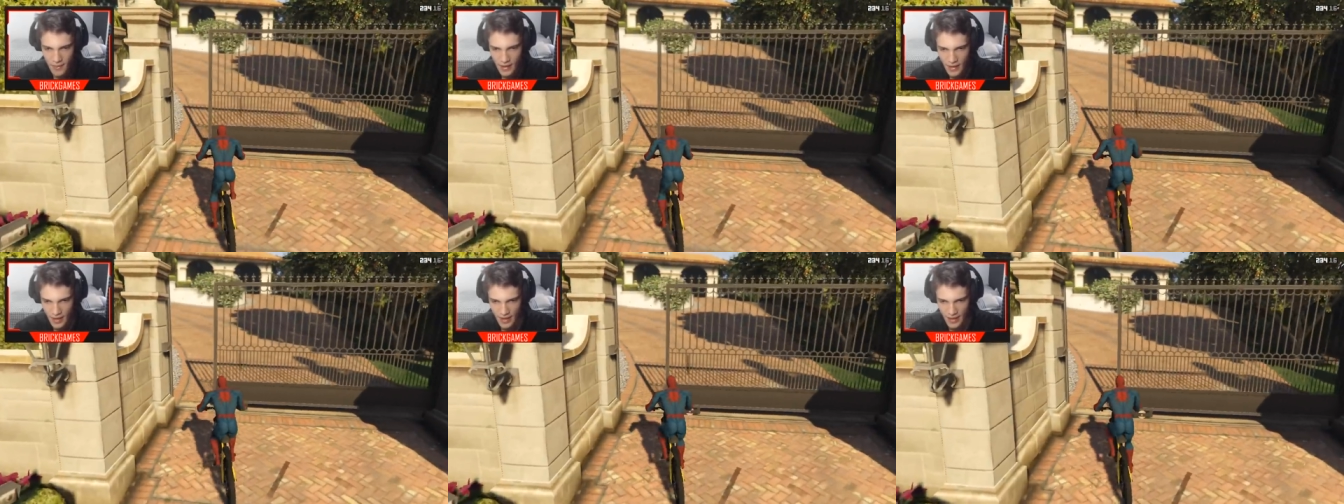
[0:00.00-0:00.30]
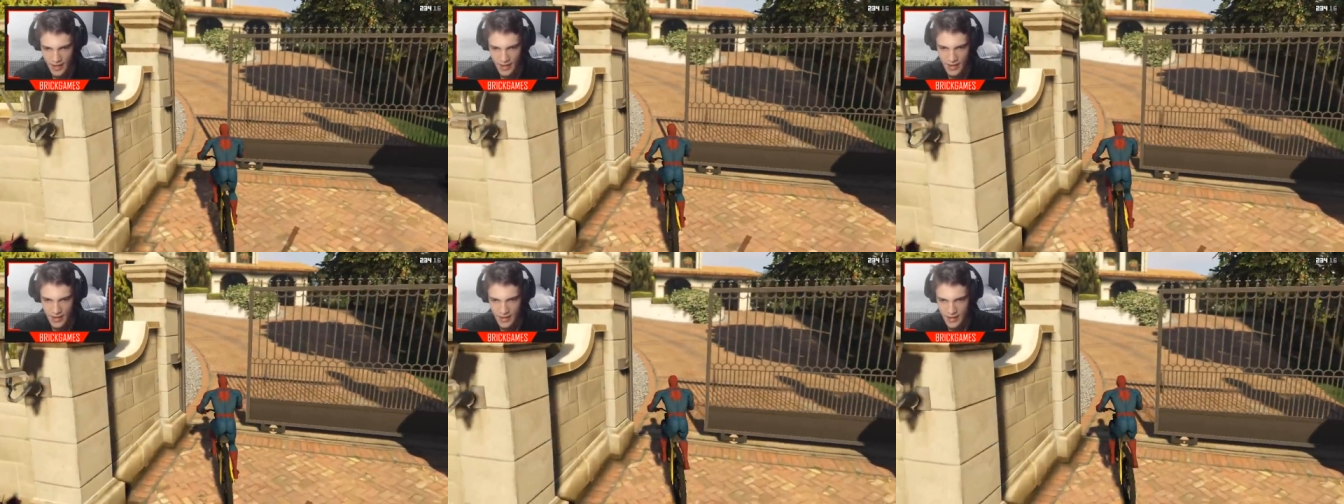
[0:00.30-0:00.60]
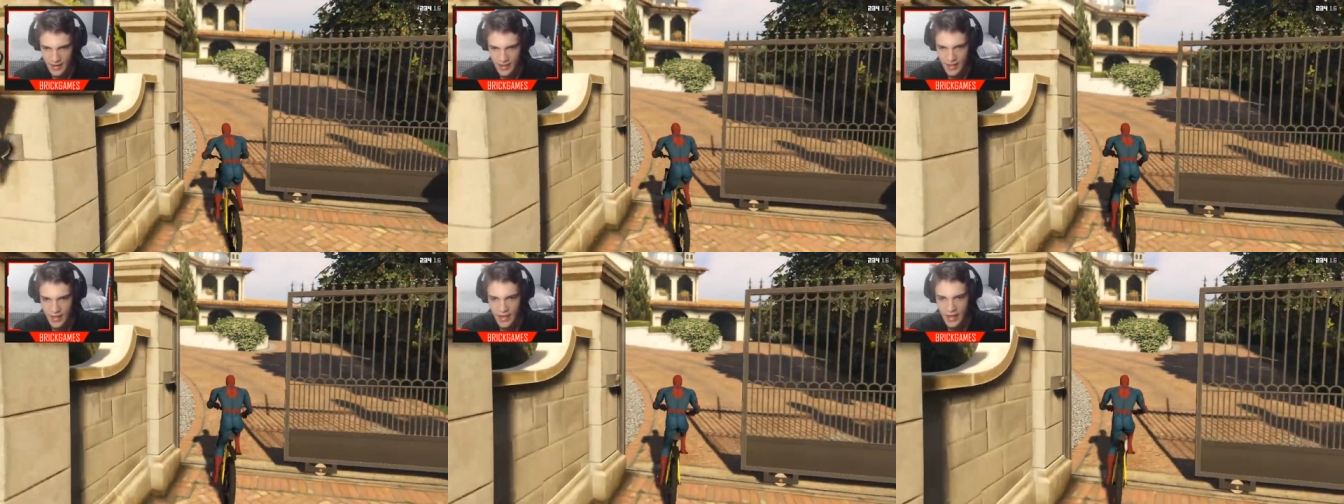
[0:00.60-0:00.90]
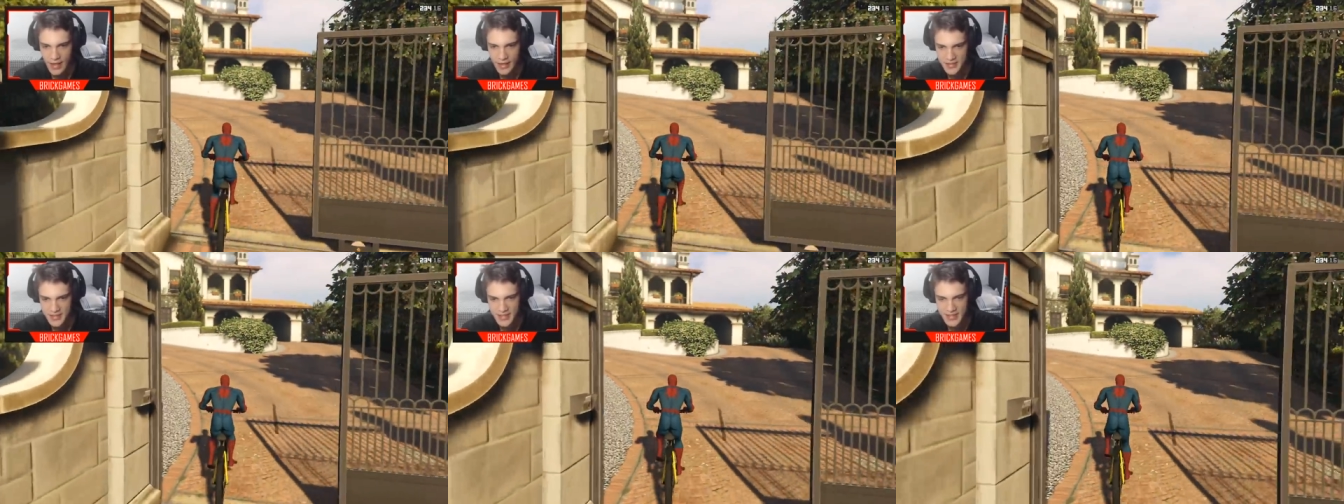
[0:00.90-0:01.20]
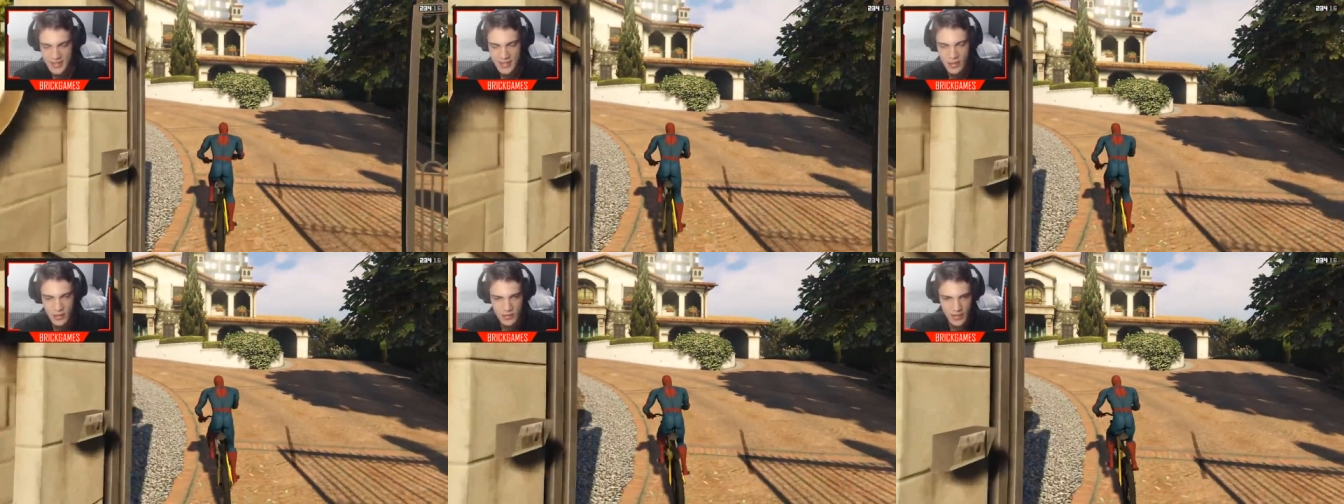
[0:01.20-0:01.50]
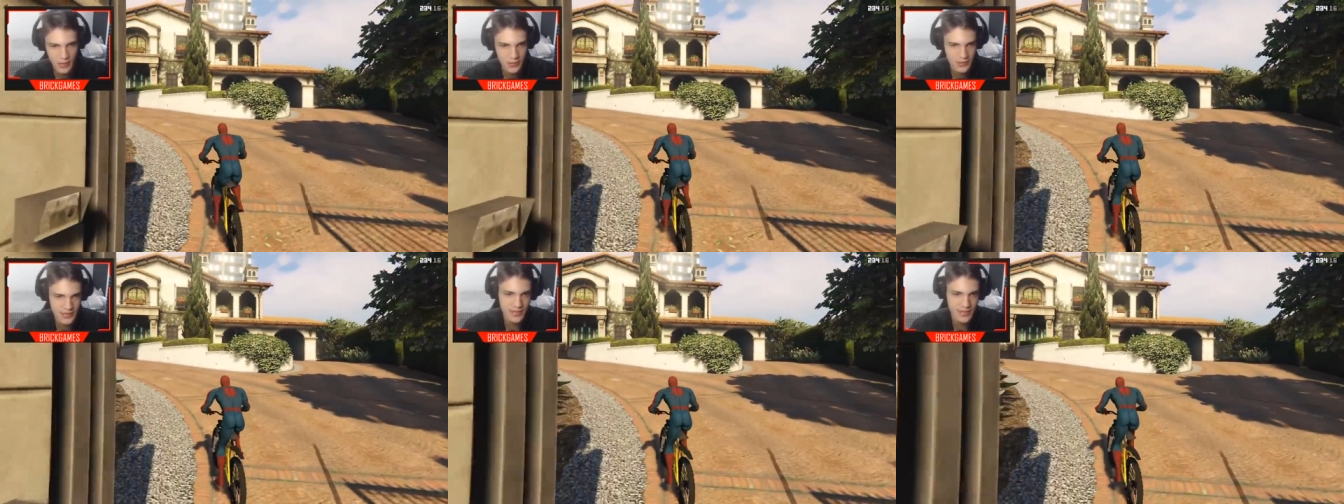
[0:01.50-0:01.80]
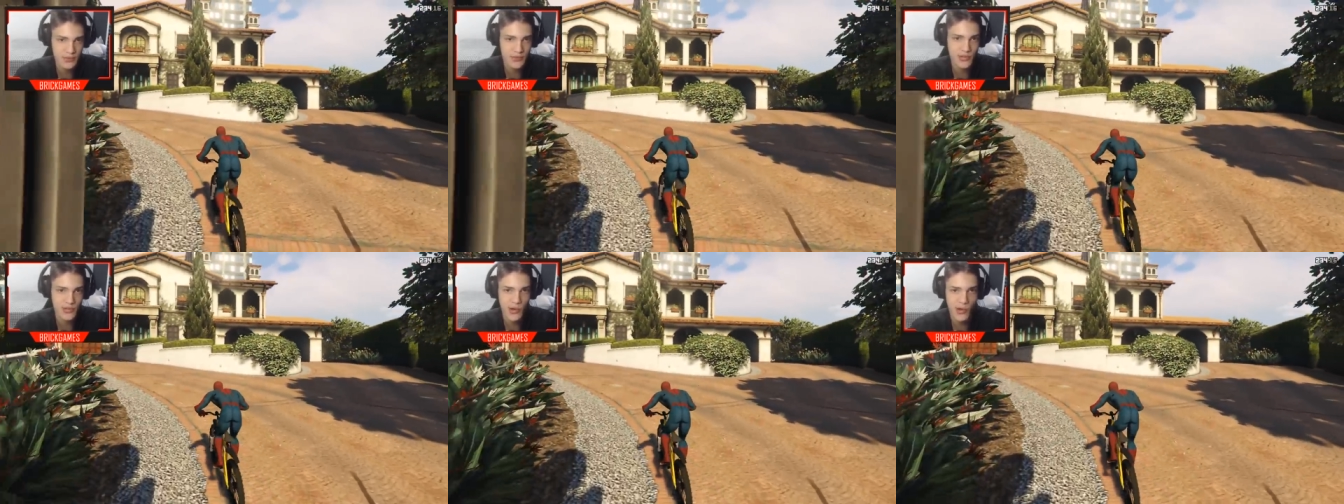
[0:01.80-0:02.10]
Ah, é, esqueci que eu tenho um
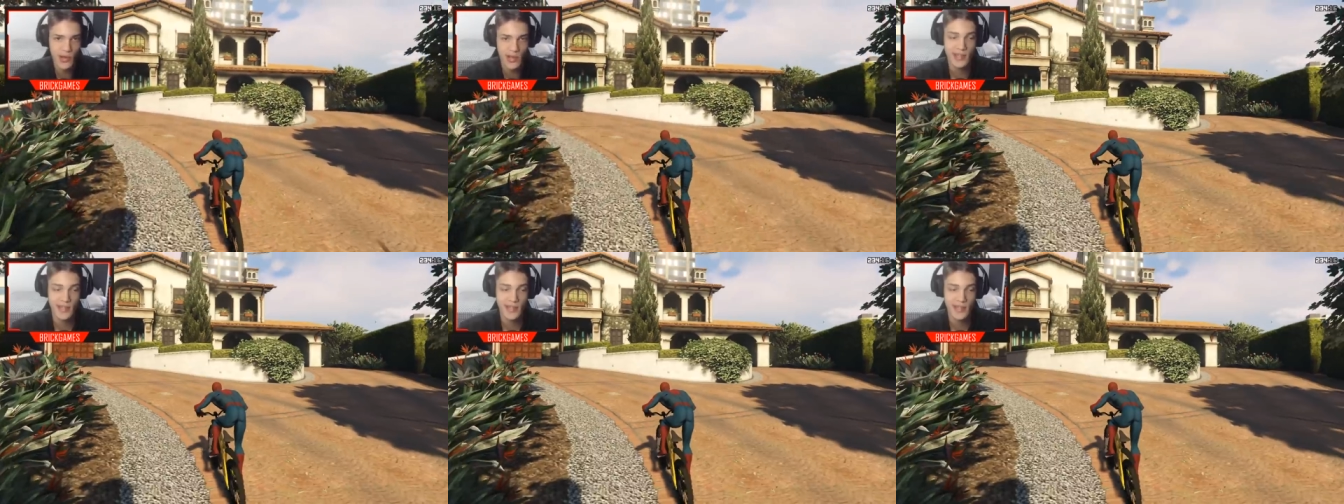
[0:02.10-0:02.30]
sensor.